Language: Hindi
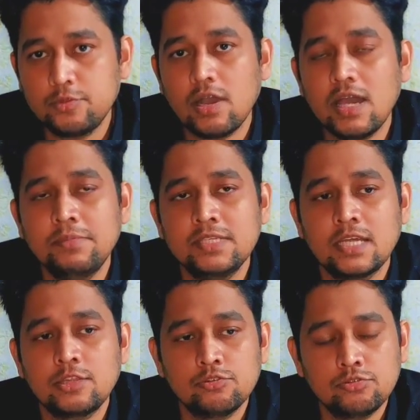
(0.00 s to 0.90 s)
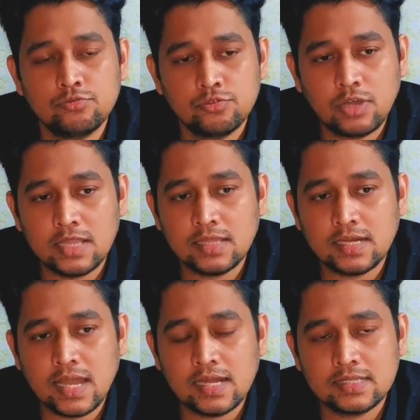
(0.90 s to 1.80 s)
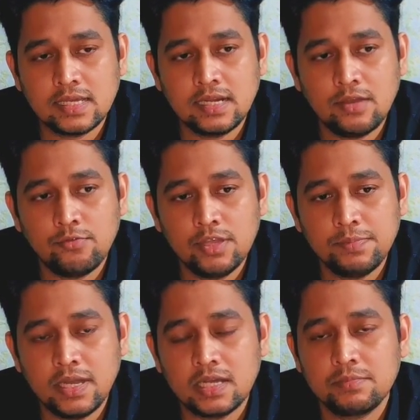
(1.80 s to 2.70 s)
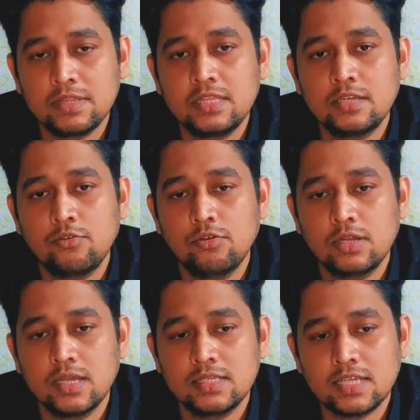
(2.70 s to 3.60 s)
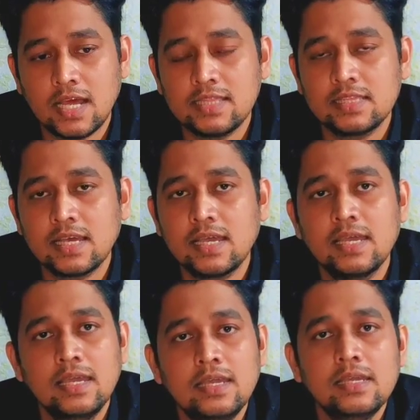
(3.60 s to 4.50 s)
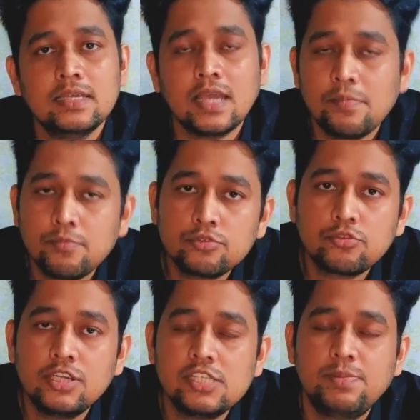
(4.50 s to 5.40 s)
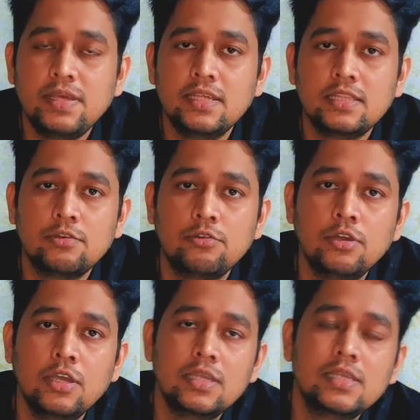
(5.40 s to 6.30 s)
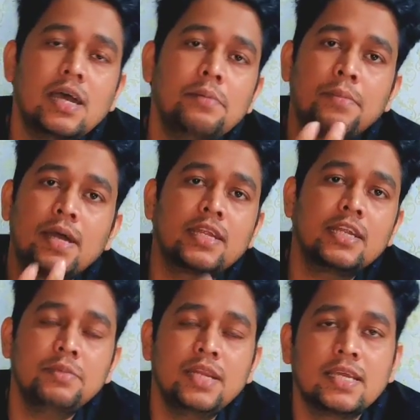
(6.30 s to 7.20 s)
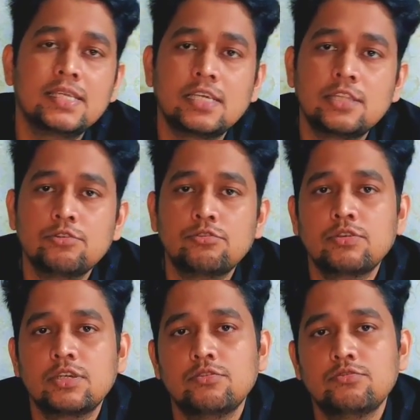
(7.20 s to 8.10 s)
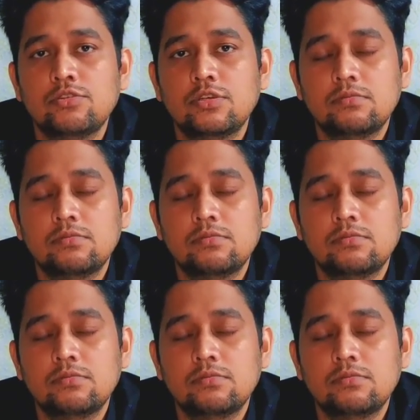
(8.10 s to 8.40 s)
दुकान में जाते हो तो दुकानदार क्या करता है ना वहीं पे अगरबत्ती खोल के जला देता है या आप उसको डिस्प्ले देते हो या आप मार्केट में लेके जाते हो तो